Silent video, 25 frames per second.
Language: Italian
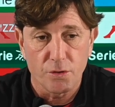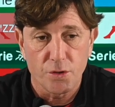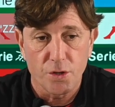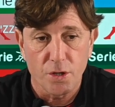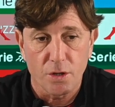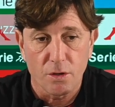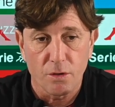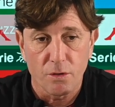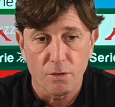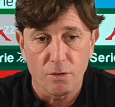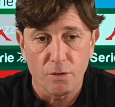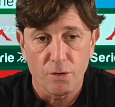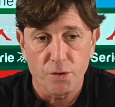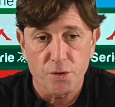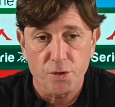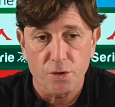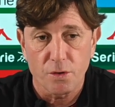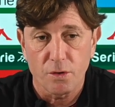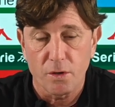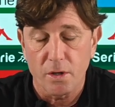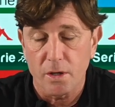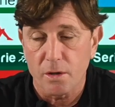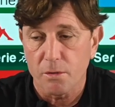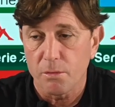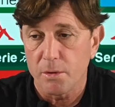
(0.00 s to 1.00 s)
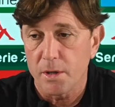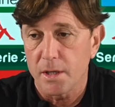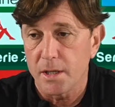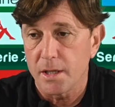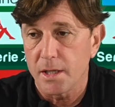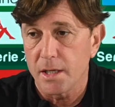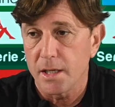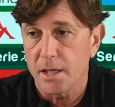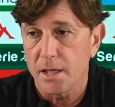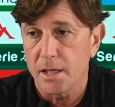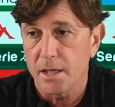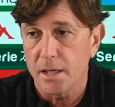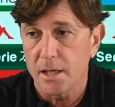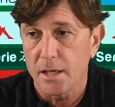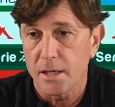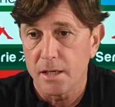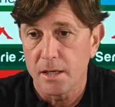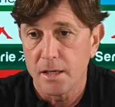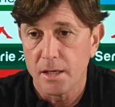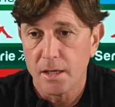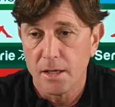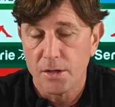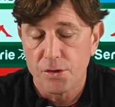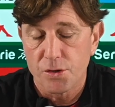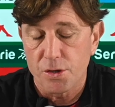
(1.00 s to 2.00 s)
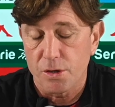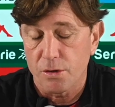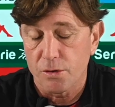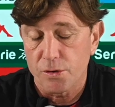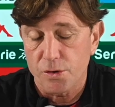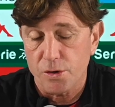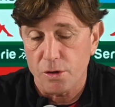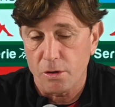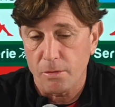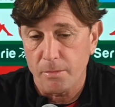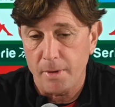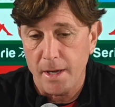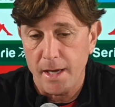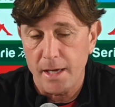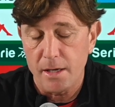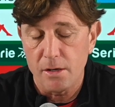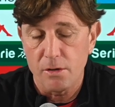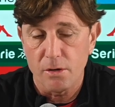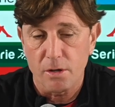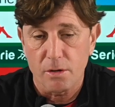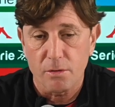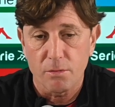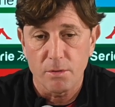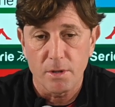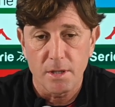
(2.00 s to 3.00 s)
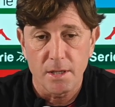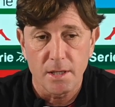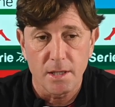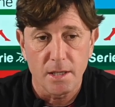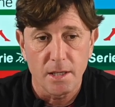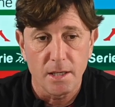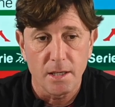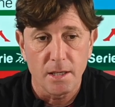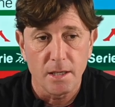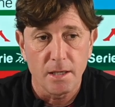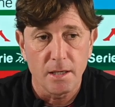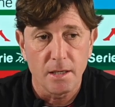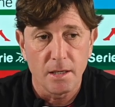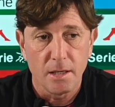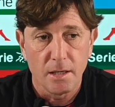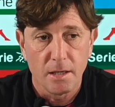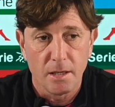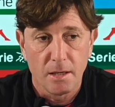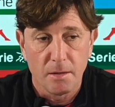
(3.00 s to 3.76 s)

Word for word: ci conoscono e quindi ci conoscono meglio e quindi